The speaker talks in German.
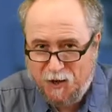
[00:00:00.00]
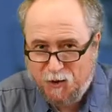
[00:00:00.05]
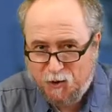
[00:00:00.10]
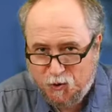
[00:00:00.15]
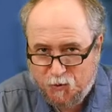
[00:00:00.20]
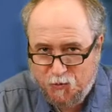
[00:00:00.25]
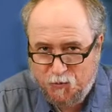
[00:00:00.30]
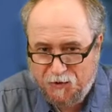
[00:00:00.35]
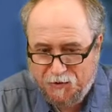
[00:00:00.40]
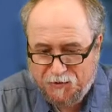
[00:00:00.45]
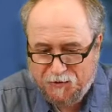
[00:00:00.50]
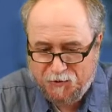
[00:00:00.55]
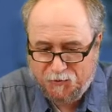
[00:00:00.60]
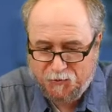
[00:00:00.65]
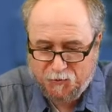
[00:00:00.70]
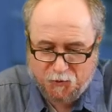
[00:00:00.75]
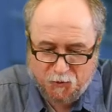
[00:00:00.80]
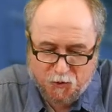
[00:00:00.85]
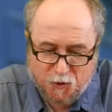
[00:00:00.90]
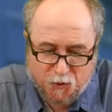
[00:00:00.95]
alle
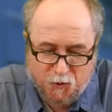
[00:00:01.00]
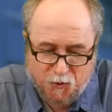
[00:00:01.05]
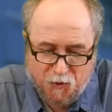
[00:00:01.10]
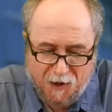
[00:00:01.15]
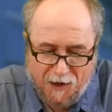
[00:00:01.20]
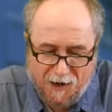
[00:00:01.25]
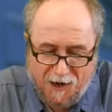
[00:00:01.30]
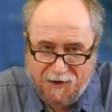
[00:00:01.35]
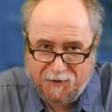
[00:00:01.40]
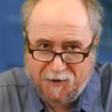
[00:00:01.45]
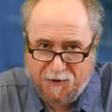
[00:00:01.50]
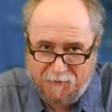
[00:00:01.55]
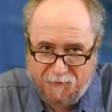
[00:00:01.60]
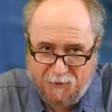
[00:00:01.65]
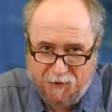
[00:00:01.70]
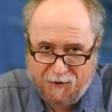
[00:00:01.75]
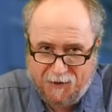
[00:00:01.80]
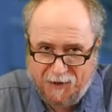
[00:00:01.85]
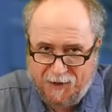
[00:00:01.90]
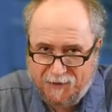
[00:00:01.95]
Schülerinnen und Schüler ein
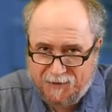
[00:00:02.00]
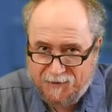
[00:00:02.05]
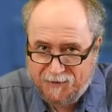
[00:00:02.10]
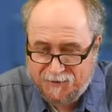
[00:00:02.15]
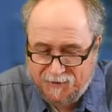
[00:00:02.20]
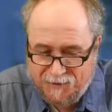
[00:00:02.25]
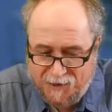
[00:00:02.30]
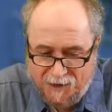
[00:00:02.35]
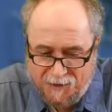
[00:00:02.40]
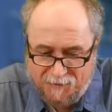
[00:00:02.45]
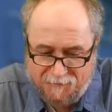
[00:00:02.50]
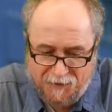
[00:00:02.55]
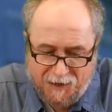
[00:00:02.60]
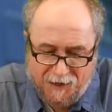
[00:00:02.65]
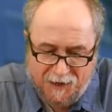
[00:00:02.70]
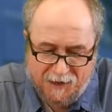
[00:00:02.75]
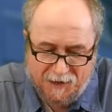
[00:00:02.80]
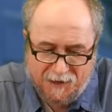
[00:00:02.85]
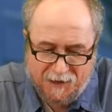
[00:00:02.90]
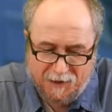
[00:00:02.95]
erfolgreiches Jahr
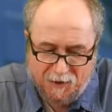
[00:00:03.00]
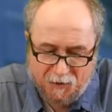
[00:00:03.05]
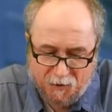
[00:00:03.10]
war